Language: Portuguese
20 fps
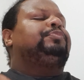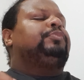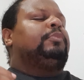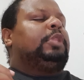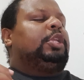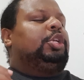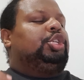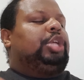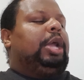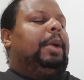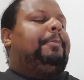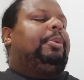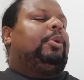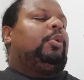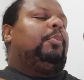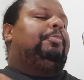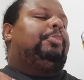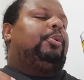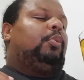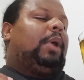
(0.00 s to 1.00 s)
já para um,
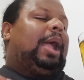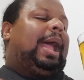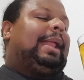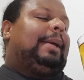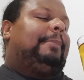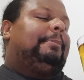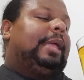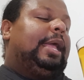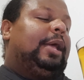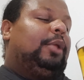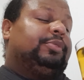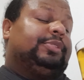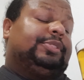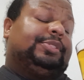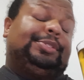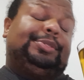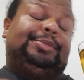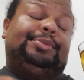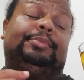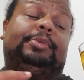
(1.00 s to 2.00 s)
pra um
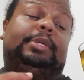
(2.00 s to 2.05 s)
caramelozinho,